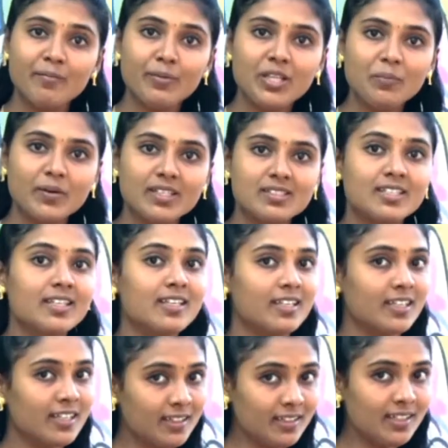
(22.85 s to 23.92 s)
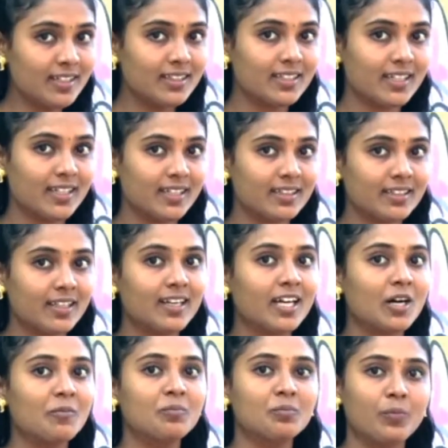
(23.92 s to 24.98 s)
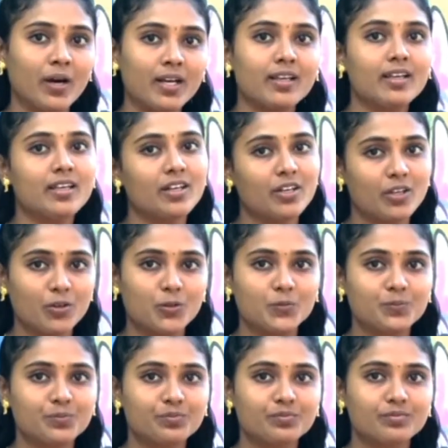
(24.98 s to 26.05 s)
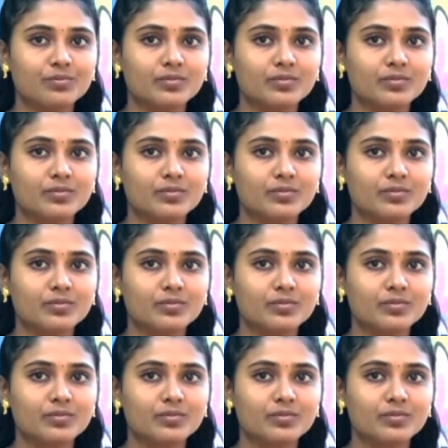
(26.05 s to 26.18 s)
என்பது பற்றி இந்த அத்தியாயத்தில் நாம் பார்க்க இருக்கிறோம்